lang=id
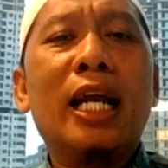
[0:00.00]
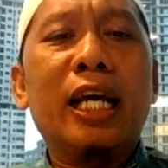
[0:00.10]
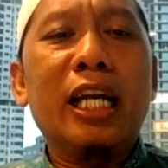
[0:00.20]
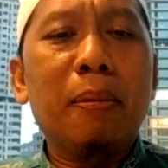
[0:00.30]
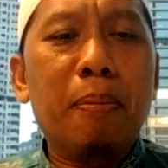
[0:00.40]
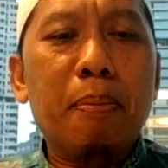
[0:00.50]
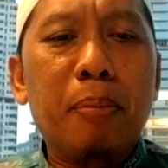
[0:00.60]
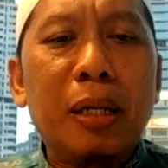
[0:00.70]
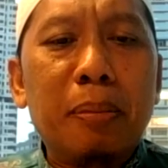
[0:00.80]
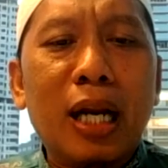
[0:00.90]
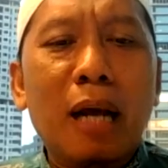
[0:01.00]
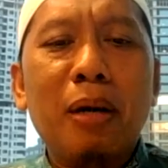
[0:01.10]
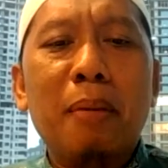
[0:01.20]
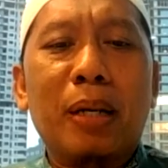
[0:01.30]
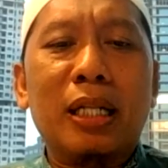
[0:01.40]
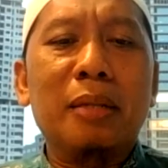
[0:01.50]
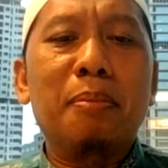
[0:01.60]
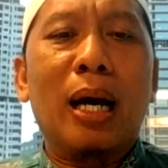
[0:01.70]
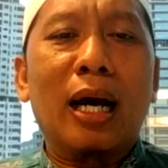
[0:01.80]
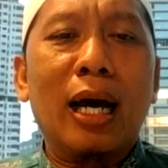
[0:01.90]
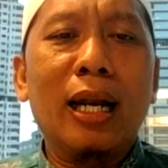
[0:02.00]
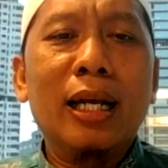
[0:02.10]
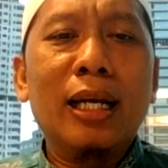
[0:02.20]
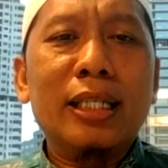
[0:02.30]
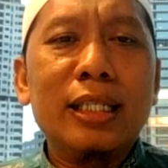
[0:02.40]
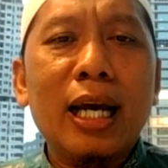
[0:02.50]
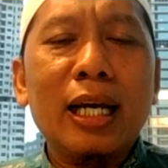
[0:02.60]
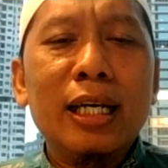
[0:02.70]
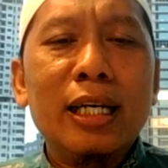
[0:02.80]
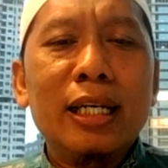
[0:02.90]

Nah, ini beberapa pertimbangan yang